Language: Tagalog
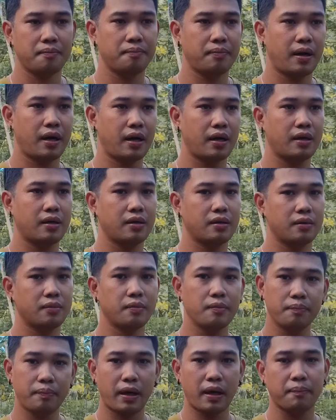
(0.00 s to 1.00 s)
pang,
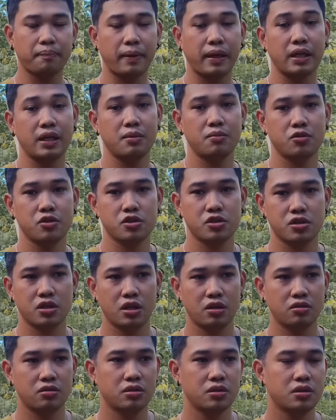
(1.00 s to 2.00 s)
parang panglimos,
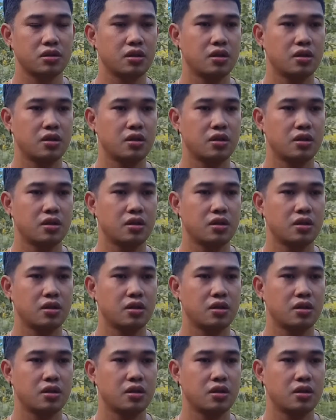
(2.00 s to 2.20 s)
ganun.